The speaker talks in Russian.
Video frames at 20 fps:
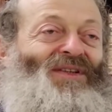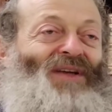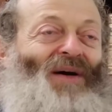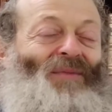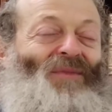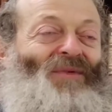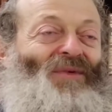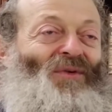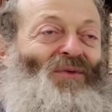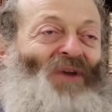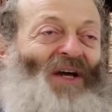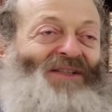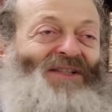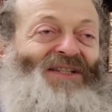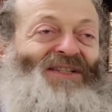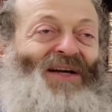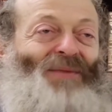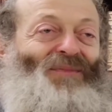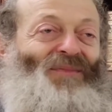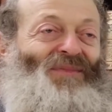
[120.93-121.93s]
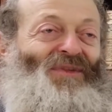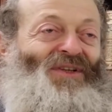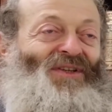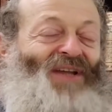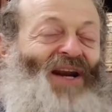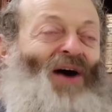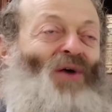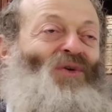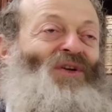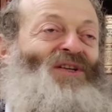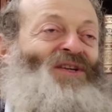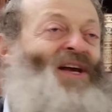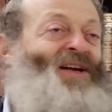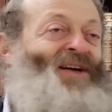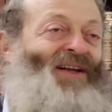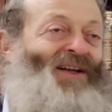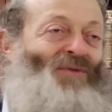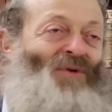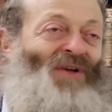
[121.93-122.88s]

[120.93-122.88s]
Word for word: там у нас есть там траурный день, когда